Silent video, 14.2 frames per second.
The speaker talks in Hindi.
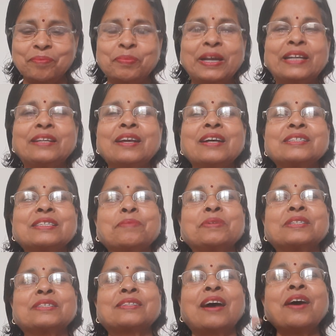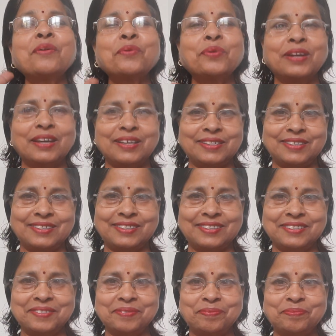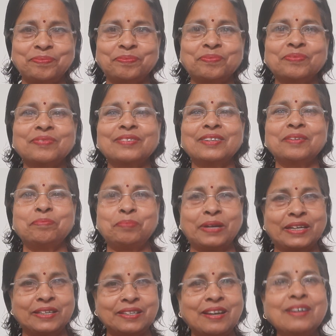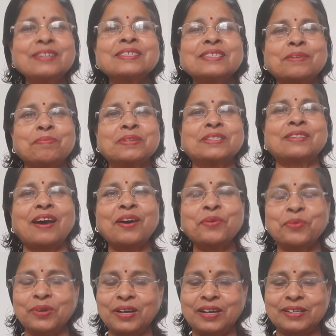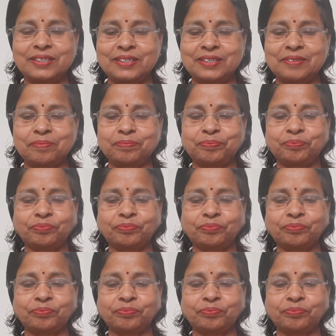बेटियां समझदार होने लगी हैं बेटियां समझदार होने लगी हैं